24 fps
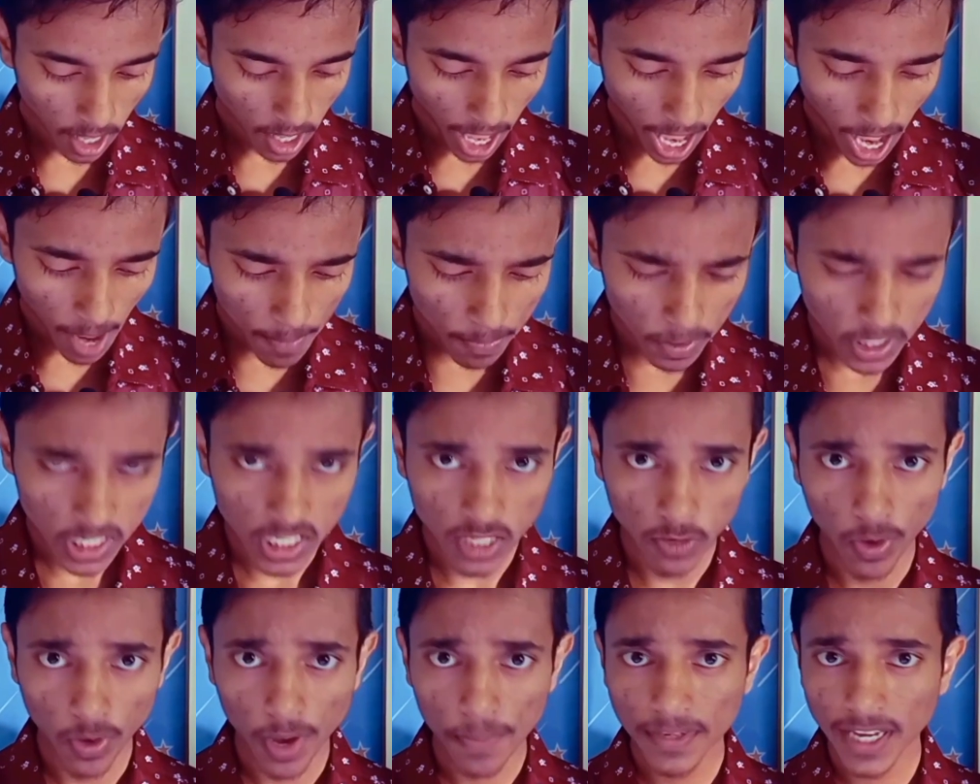आप इस
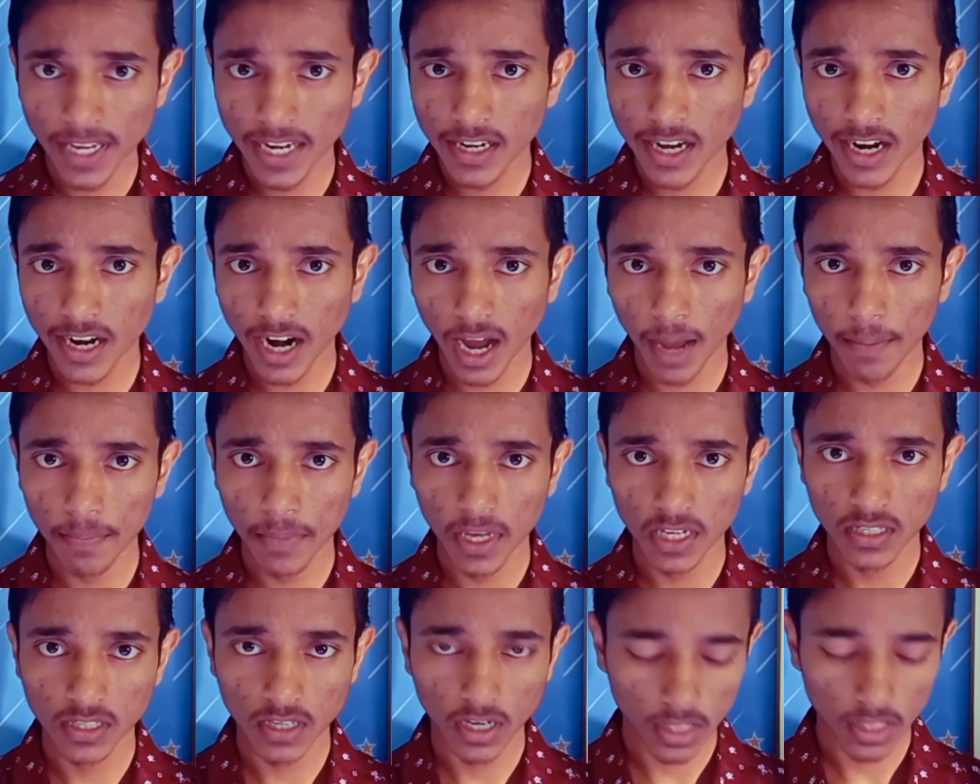वेबसाइट का नाम
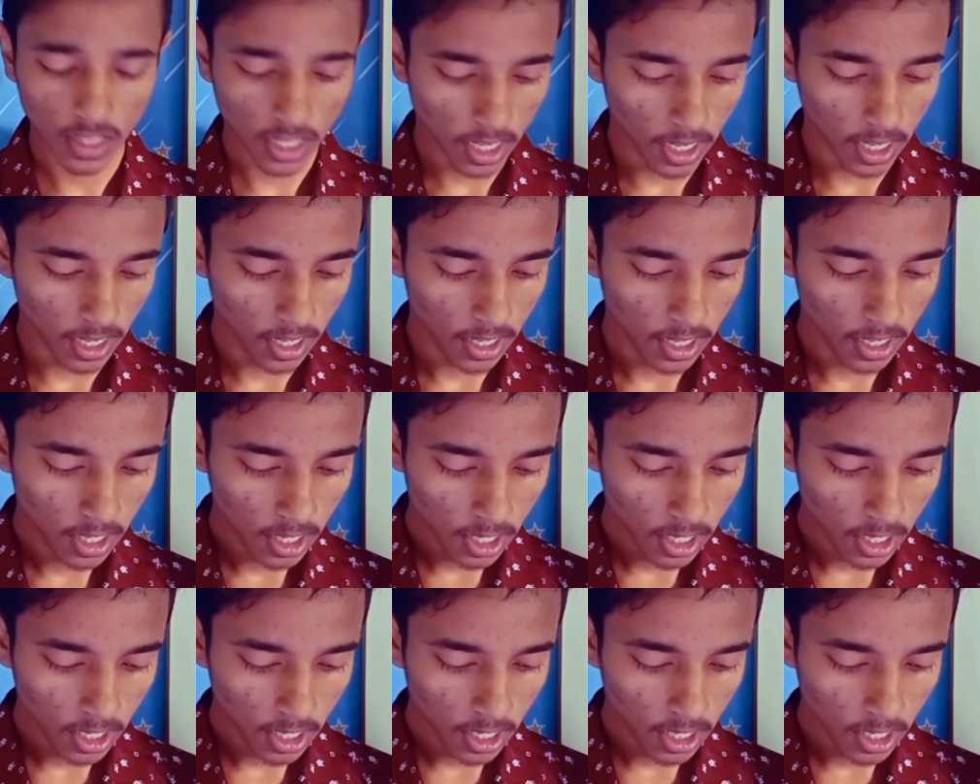देख सकते हैं